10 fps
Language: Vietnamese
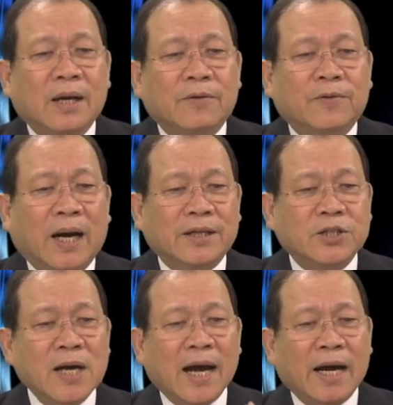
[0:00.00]
và
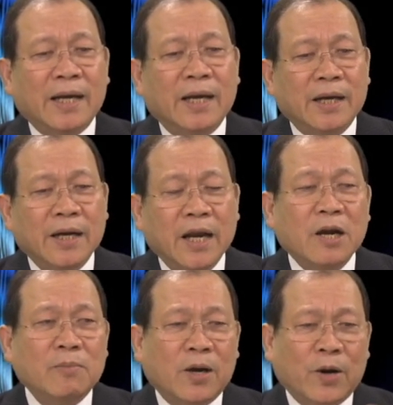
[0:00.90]
thứ hai
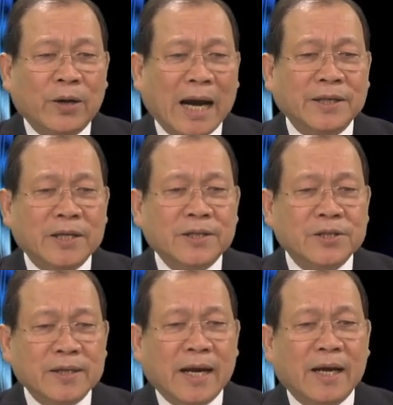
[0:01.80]
nếu mà họ đã chích
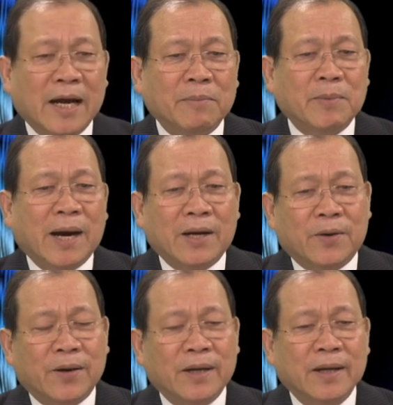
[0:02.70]
trước đây 23
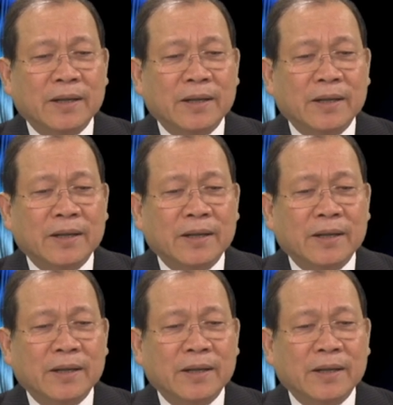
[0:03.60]
rồi